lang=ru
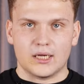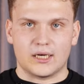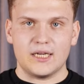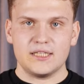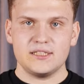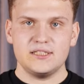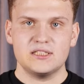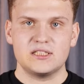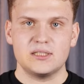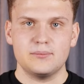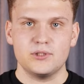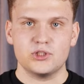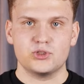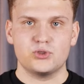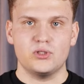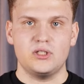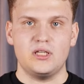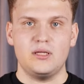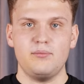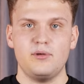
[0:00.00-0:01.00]
Разница
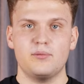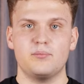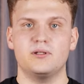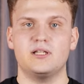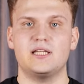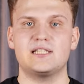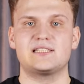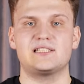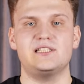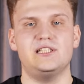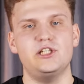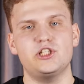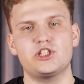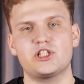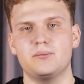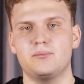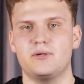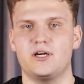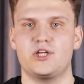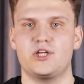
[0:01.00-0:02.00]
между ними была слишком